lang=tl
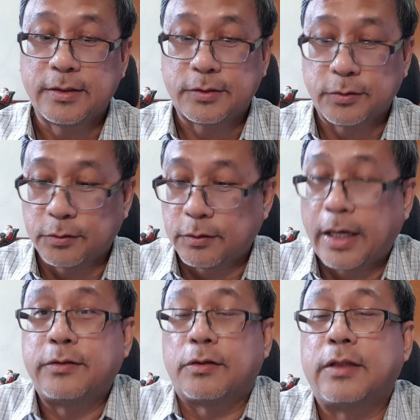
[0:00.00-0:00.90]
So
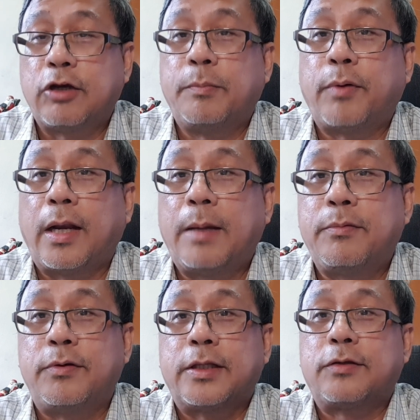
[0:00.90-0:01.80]
I don't hindi ko po
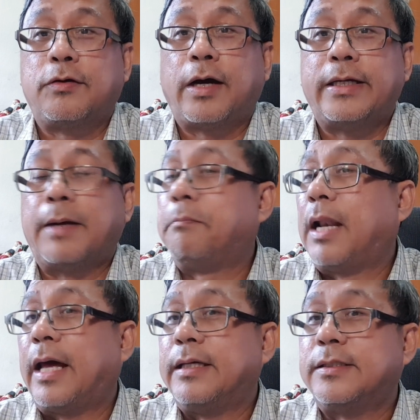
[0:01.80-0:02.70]
alam kung ito ay
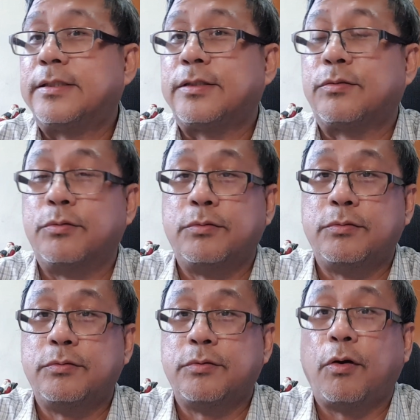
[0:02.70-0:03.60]
applies to
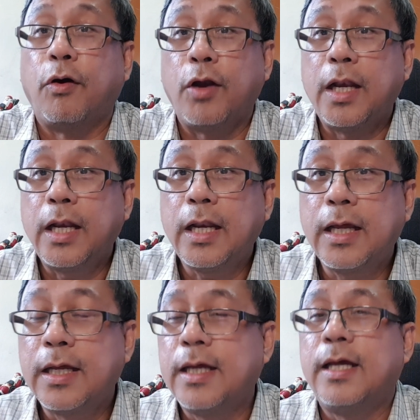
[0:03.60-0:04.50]
all
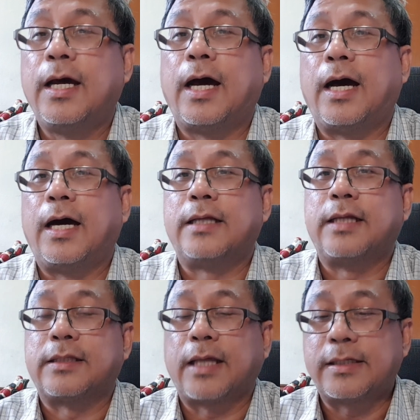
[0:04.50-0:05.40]
uh,
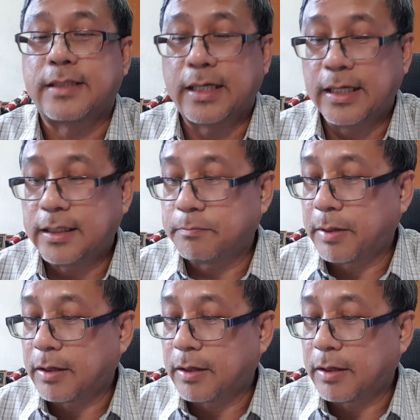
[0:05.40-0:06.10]
the test kit